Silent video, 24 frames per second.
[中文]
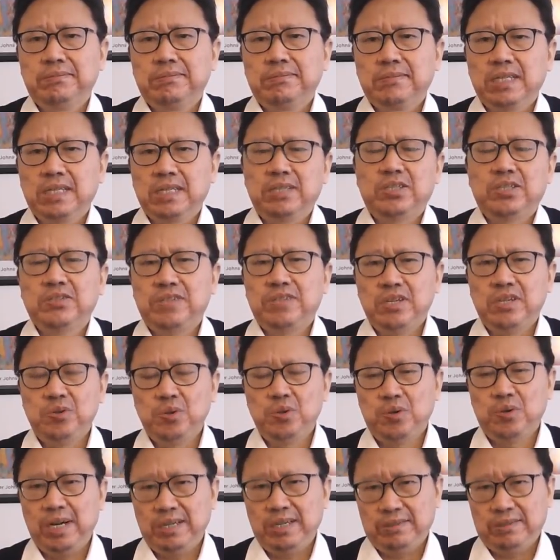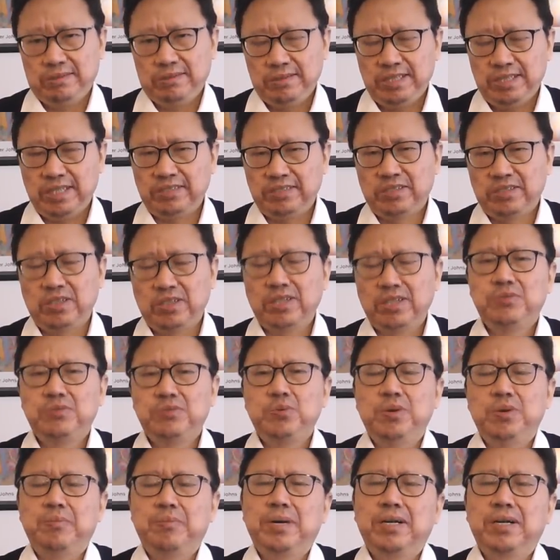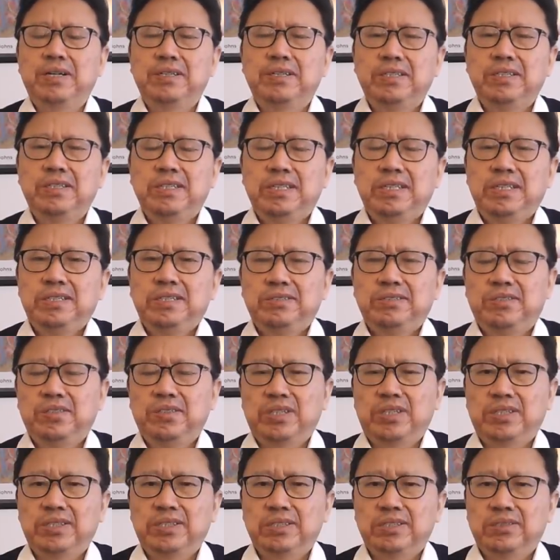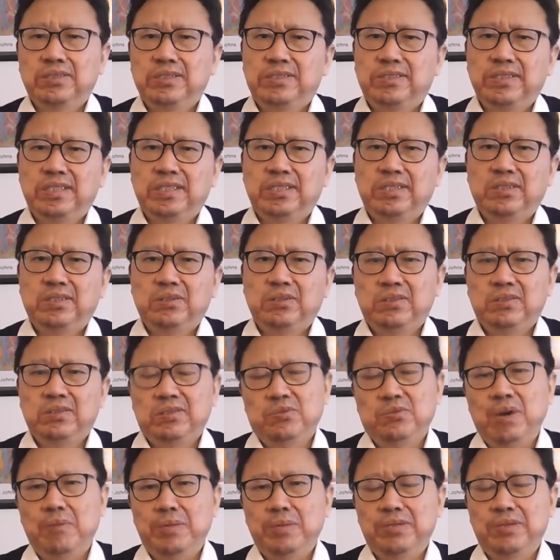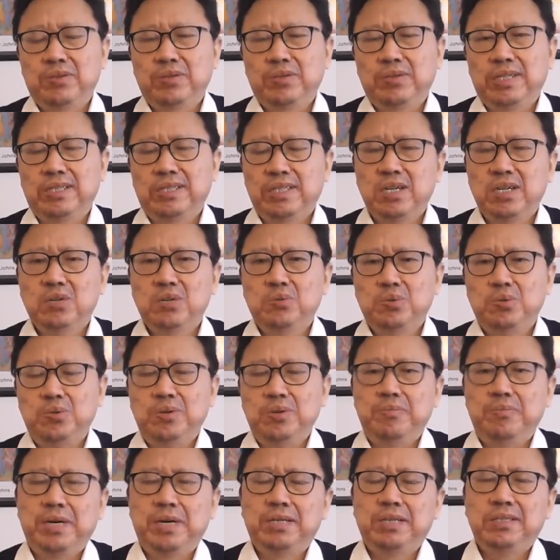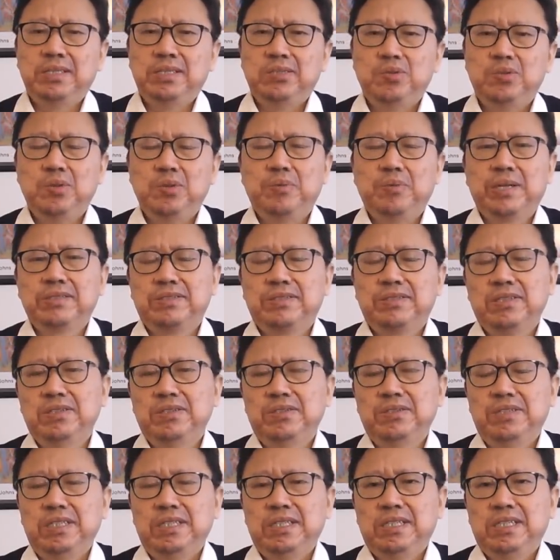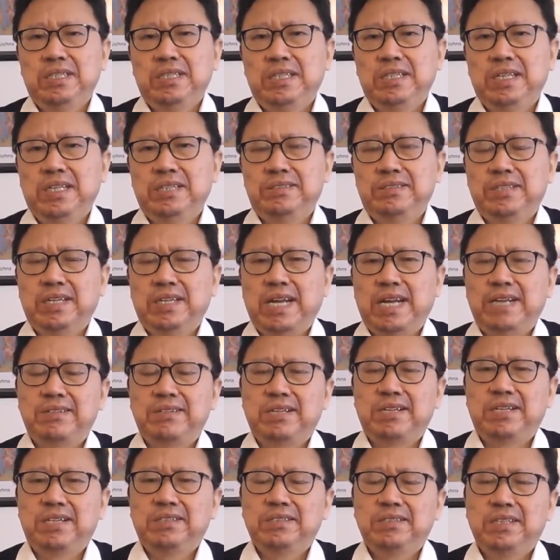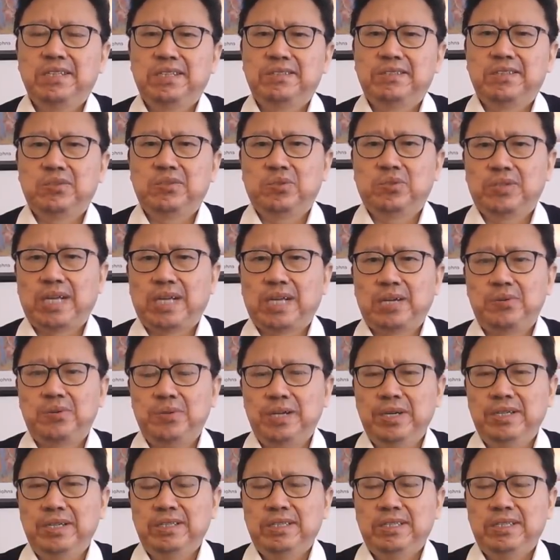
啊，就这一句话，结果受到举报了，受到这个网民中的特务举报，举报了之后，啊，这个南昌啊，这所大学，